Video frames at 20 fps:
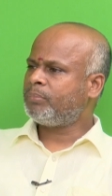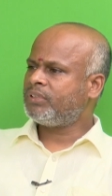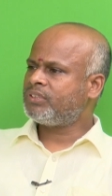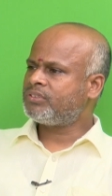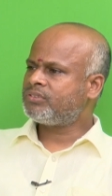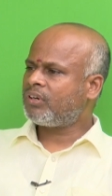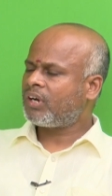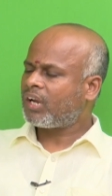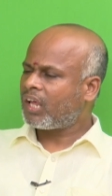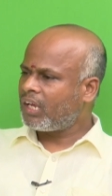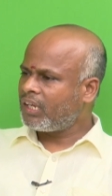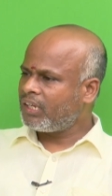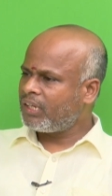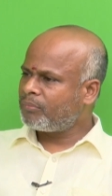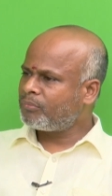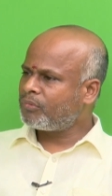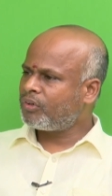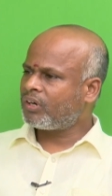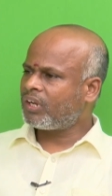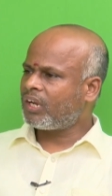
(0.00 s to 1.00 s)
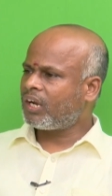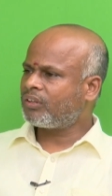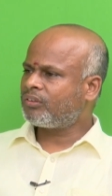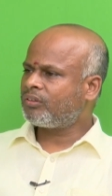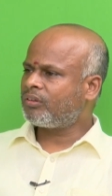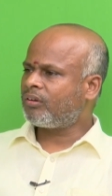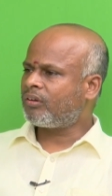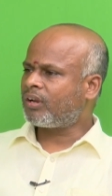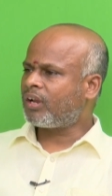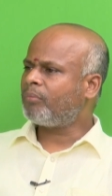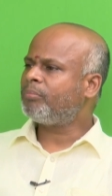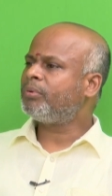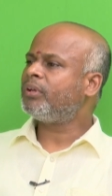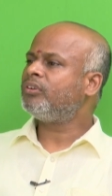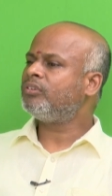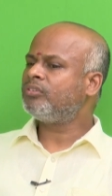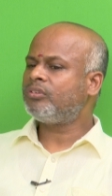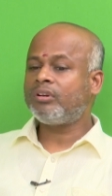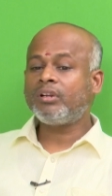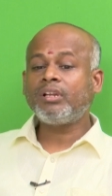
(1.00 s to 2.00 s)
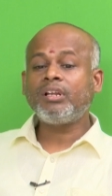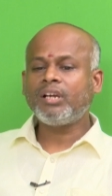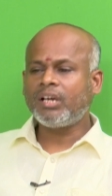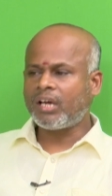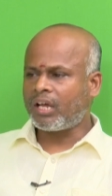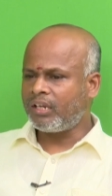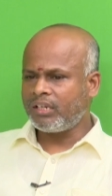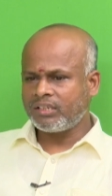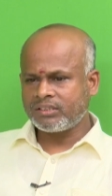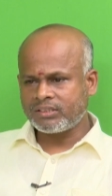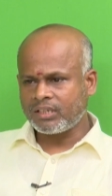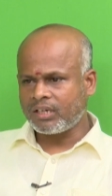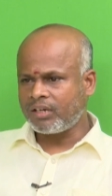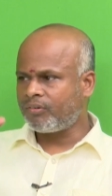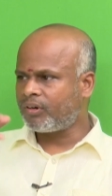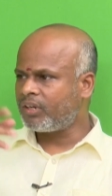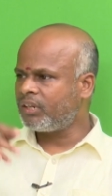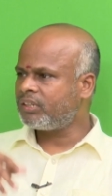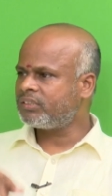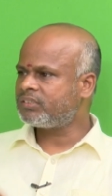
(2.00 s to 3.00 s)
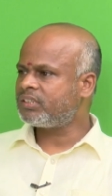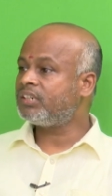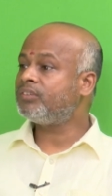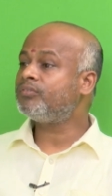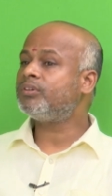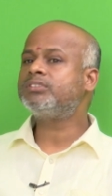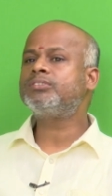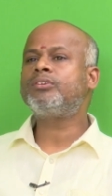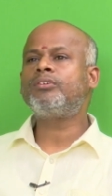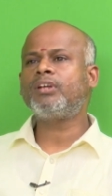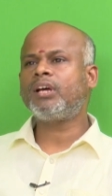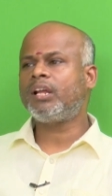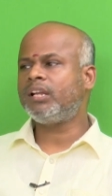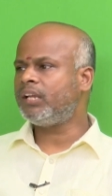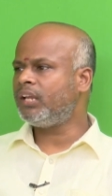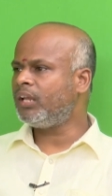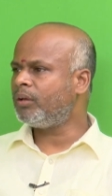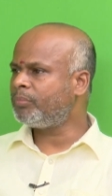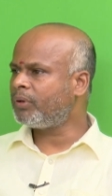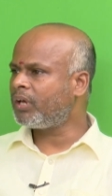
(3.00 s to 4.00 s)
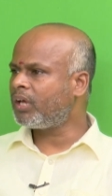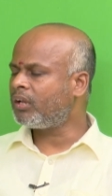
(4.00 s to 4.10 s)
పిచ్చోడా ఏం కొట్లాడుతున్నావురా పెన్నుతోటి గన్నిస్తా వాడిని శ్రీనివాస్ గౌడ్ గారిని లేపే